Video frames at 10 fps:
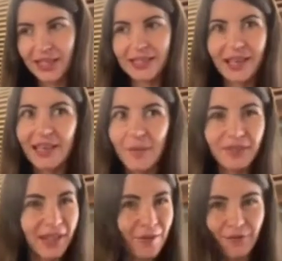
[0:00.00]
C'est un
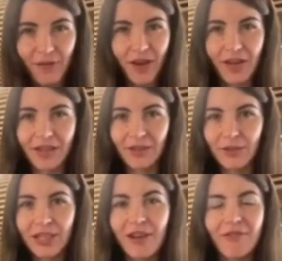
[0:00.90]
club très fort, euh,
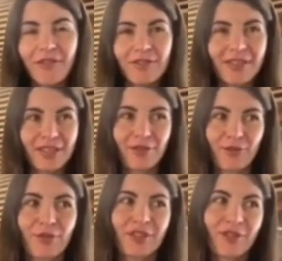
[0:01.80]
toute la France, et
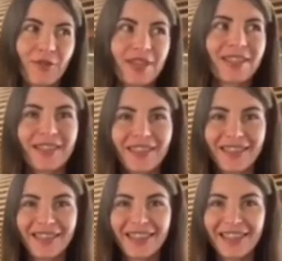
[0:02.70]
du coup, j'ai choisi
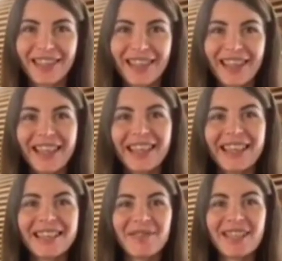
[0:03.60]

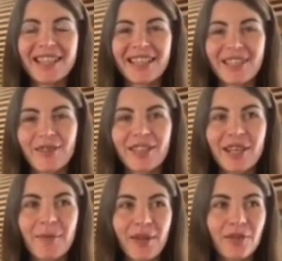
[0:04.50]
de déménager à chalon
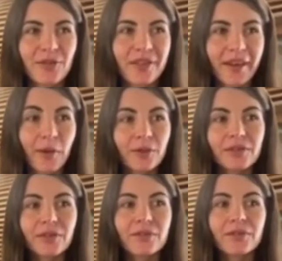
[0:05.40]
champagne Je suis très
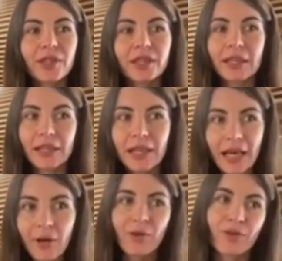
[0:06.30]
contente d'être
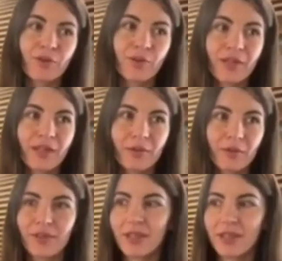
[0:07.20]
là aujourd'hui,
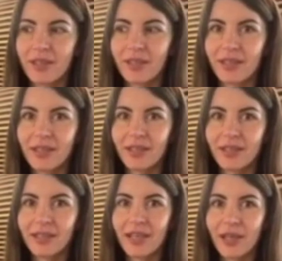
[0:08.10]

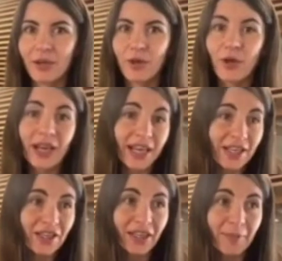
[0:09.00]
dans le
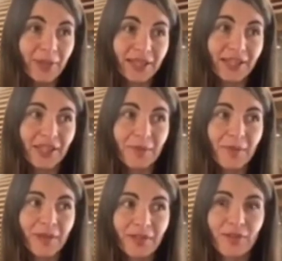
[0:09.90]
collège, et partager
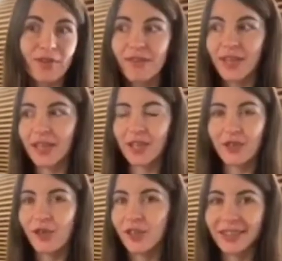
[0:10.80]
ma passion avec les
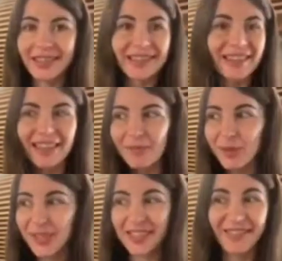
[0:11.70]
jeunes, très
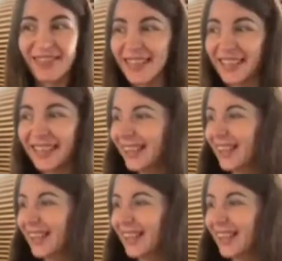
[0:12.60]
motivés.